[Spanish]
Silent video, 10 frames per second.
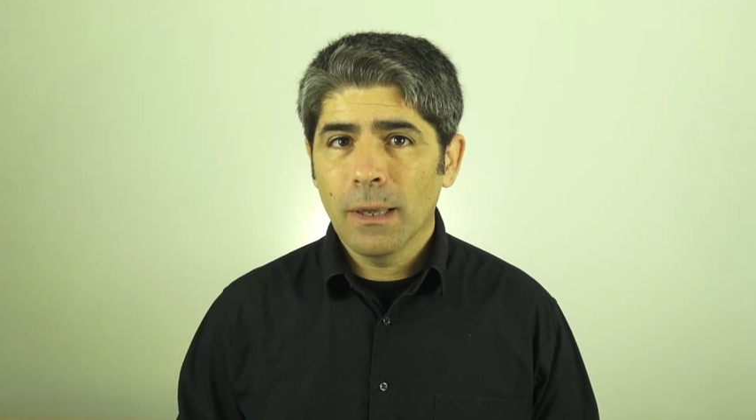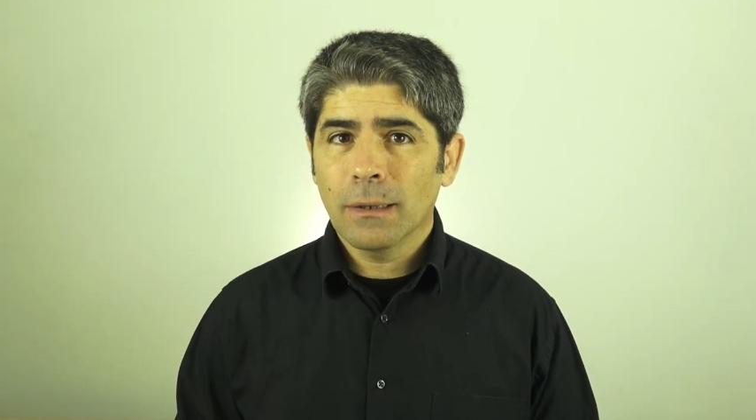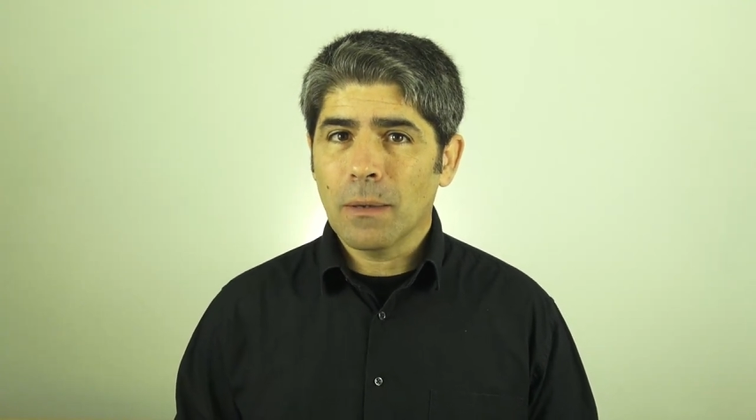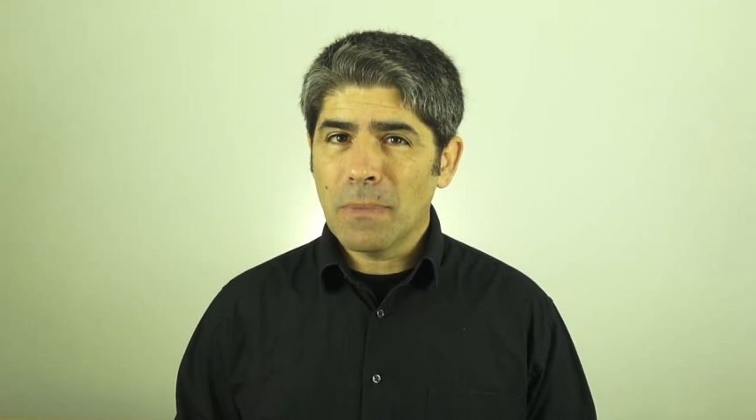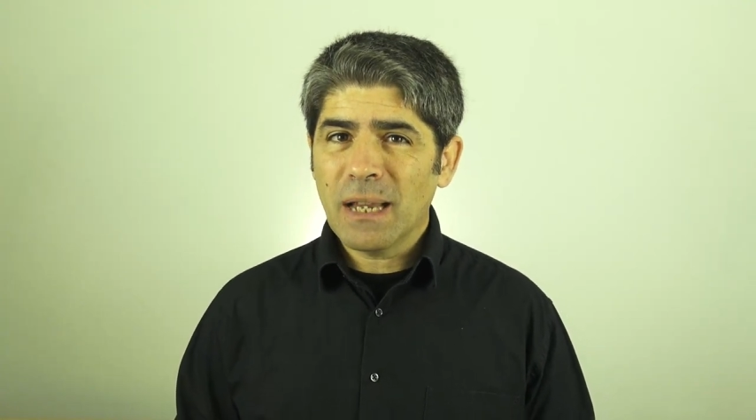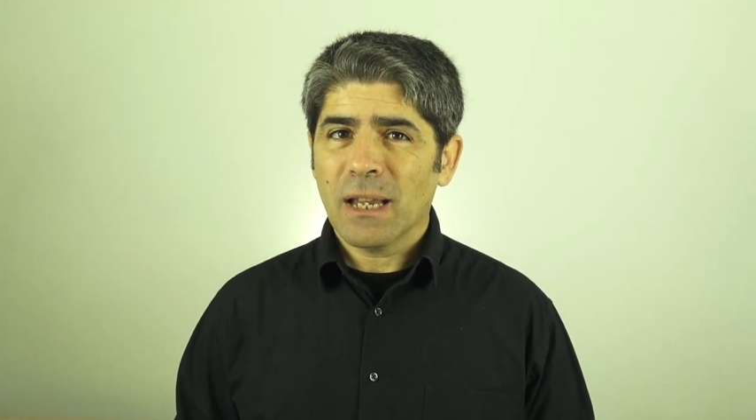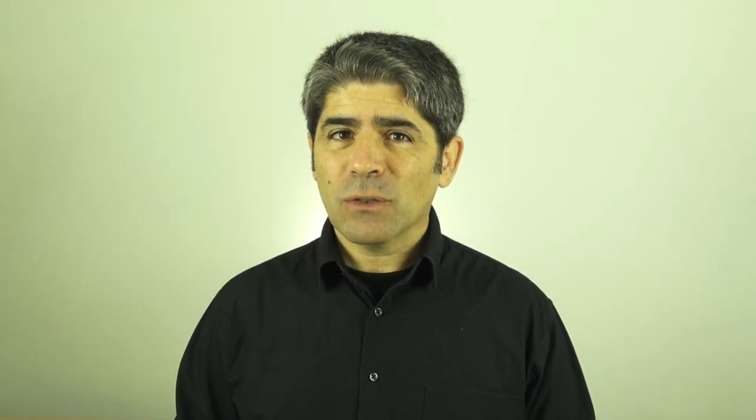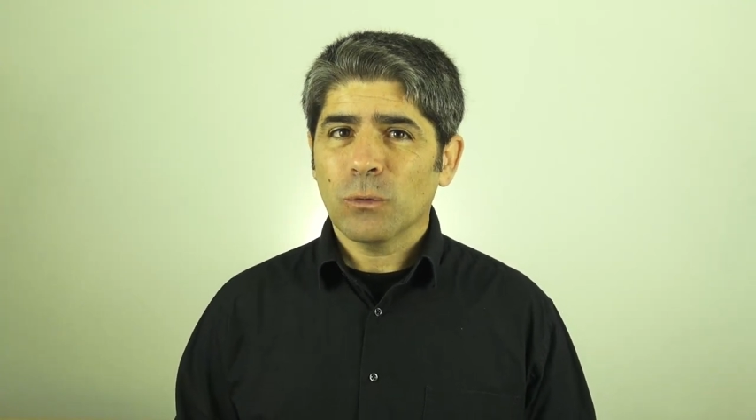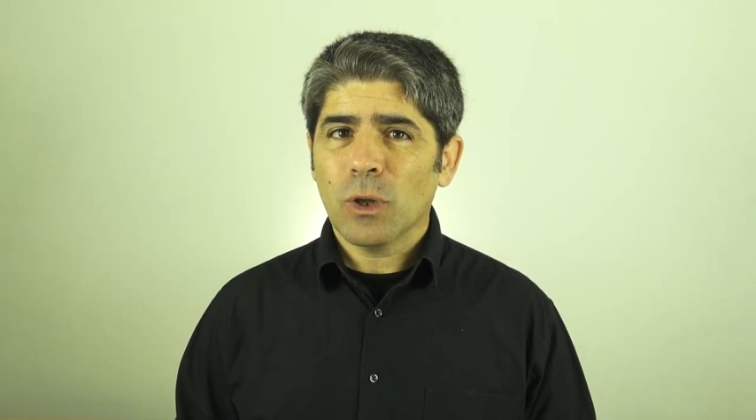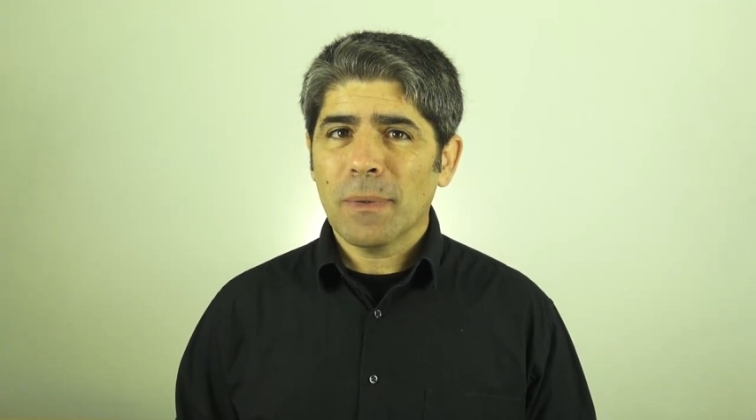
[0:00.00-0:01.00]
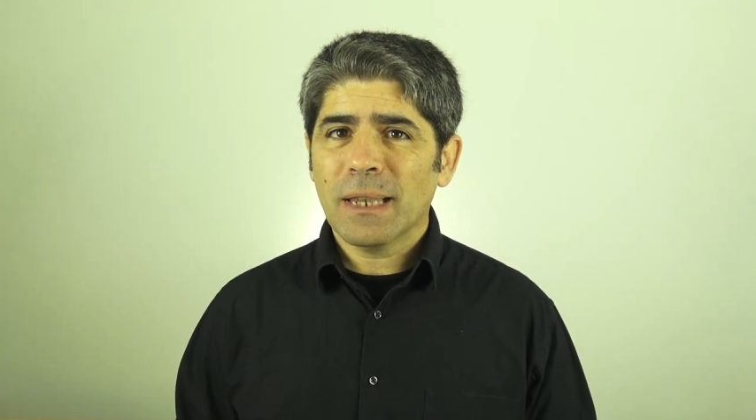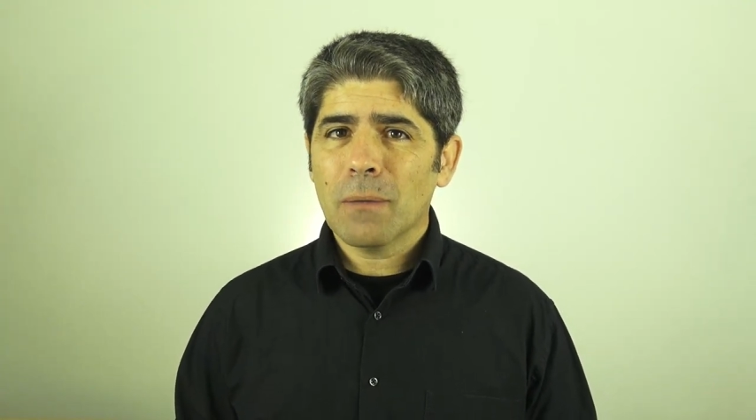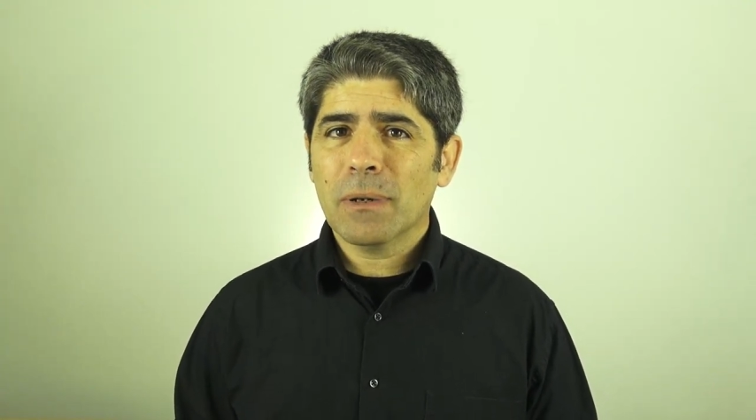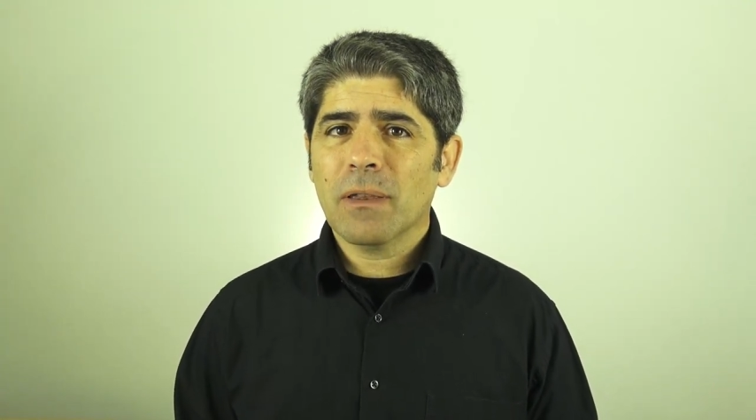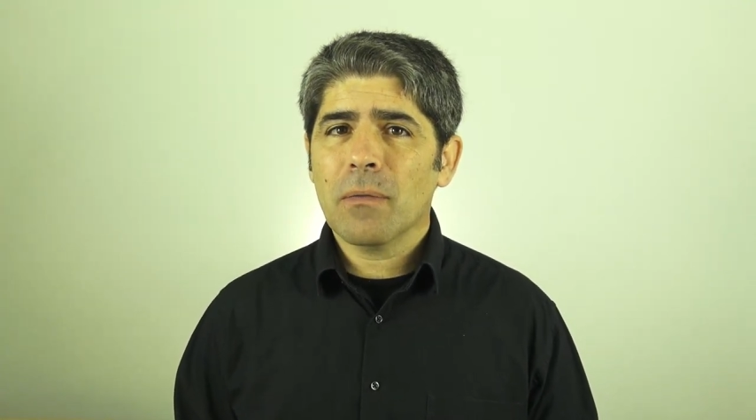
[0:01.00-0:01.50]
También es fundamental
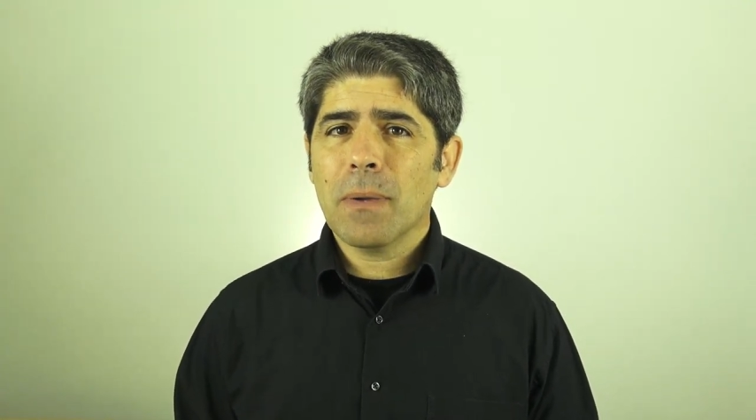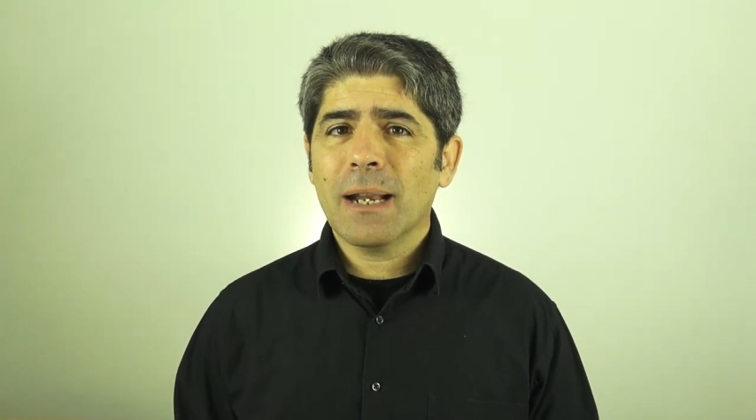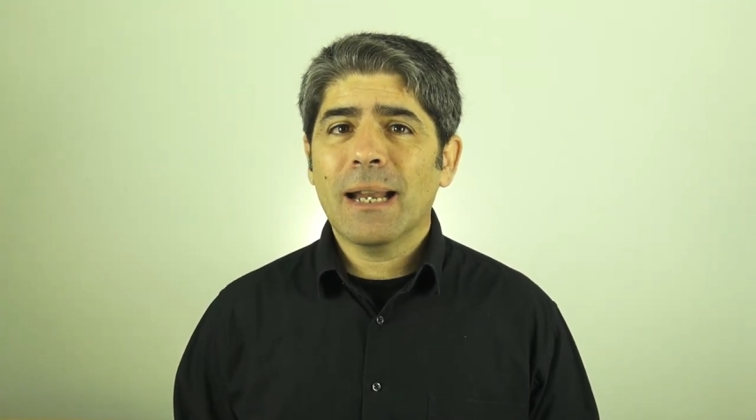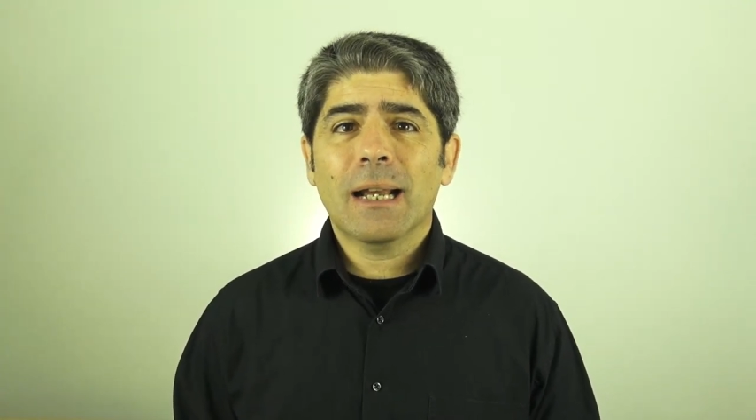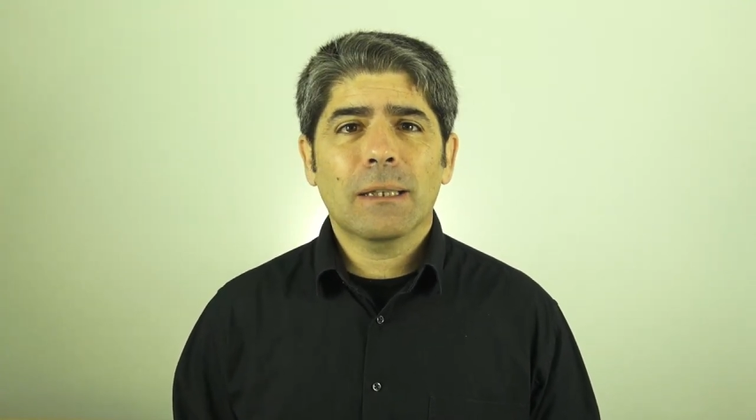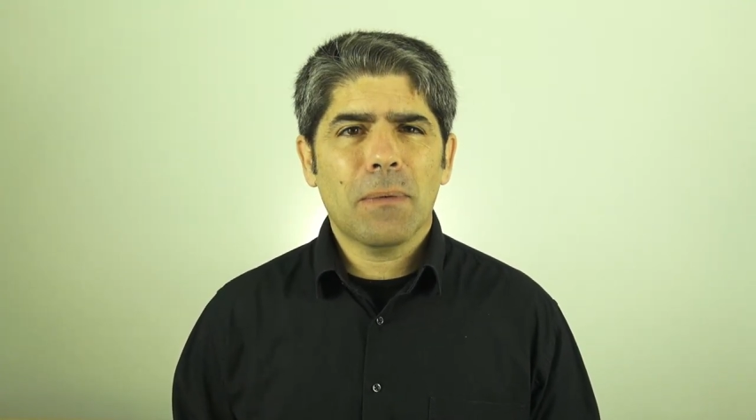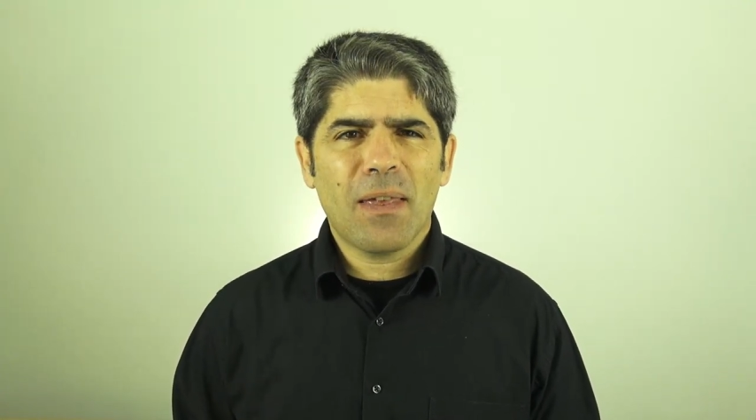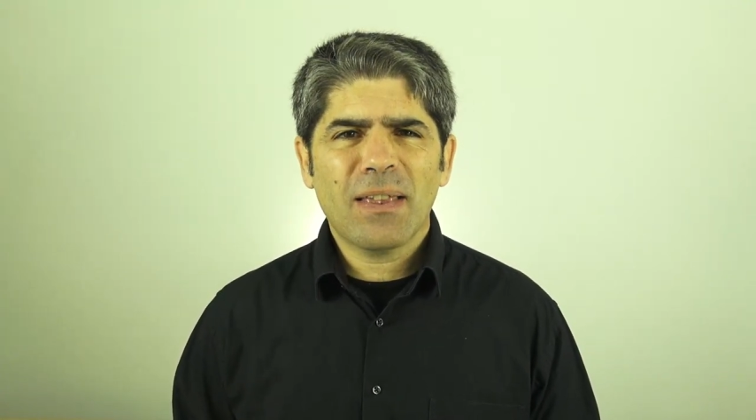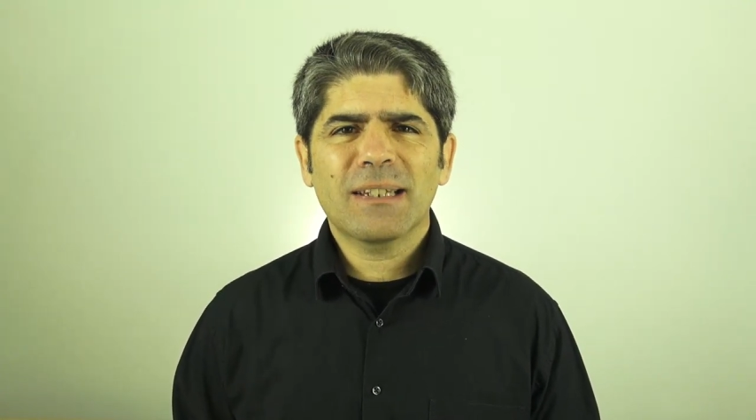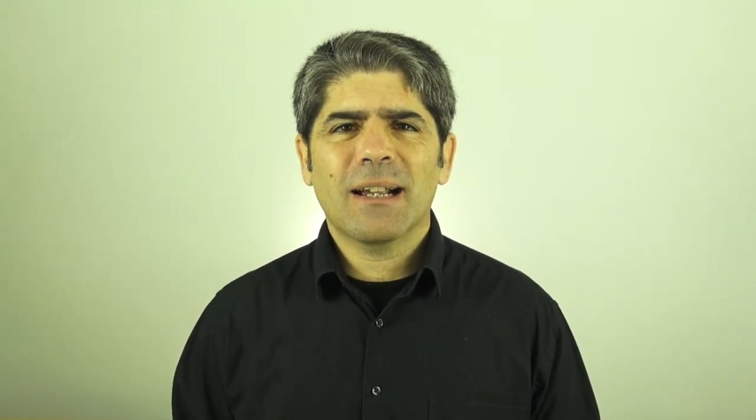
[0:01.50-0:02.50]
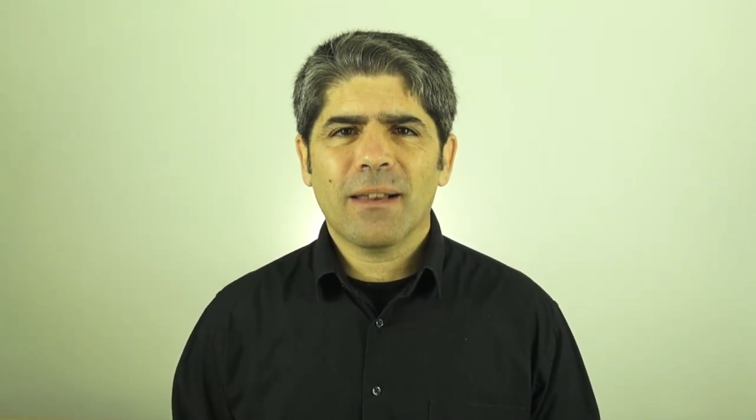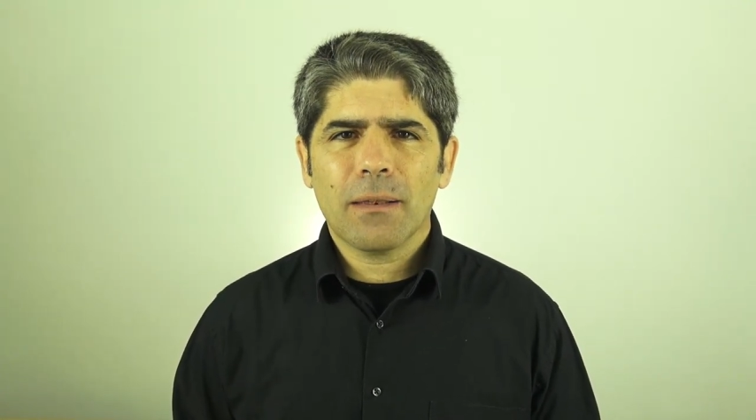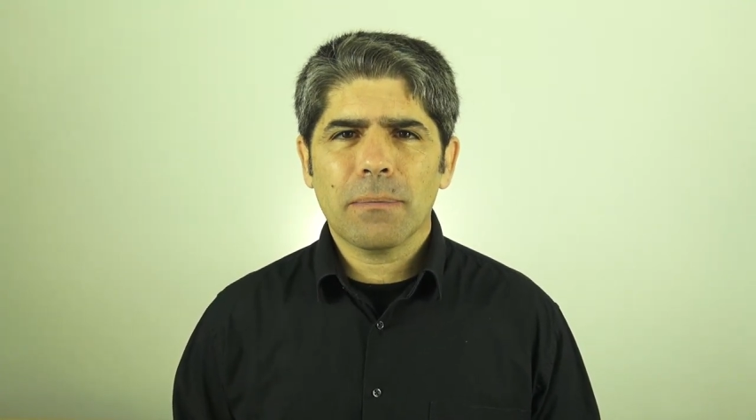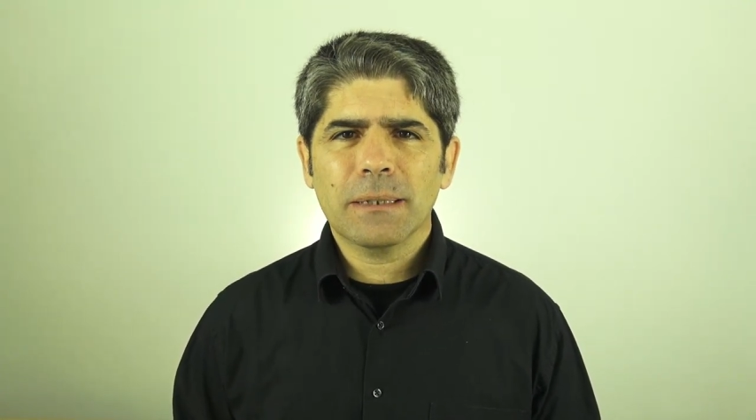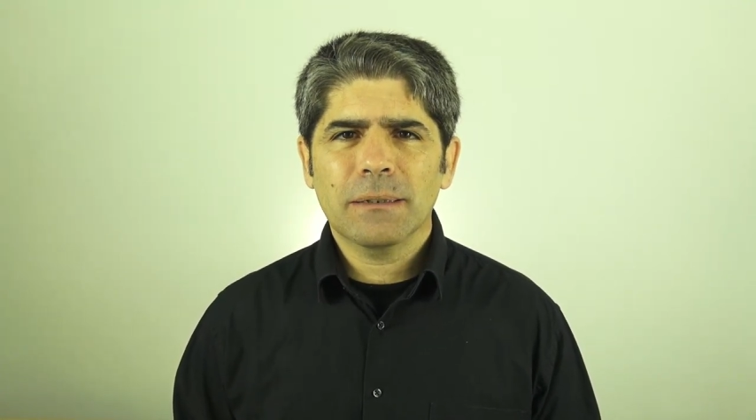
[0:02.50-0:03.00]
participar en actividades
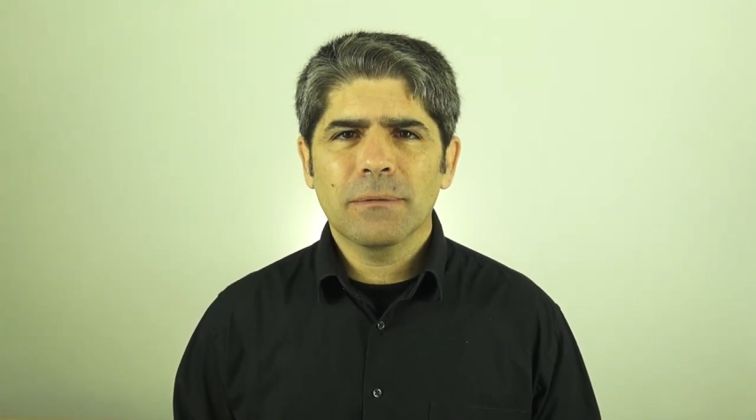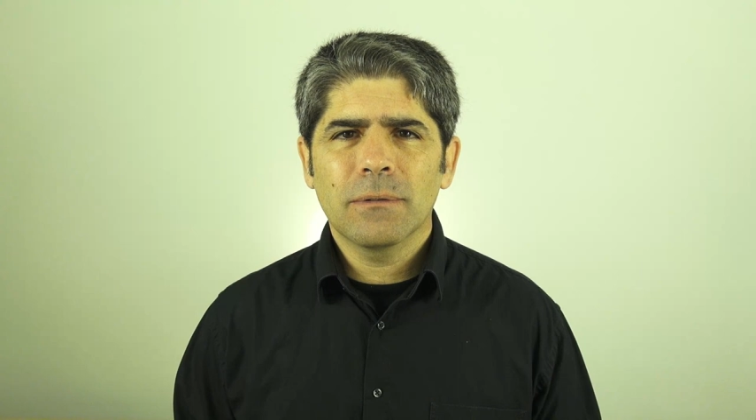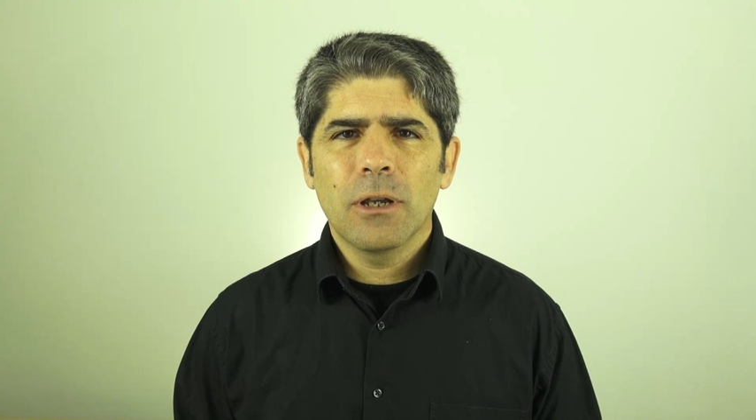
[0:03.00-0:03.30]
agradables.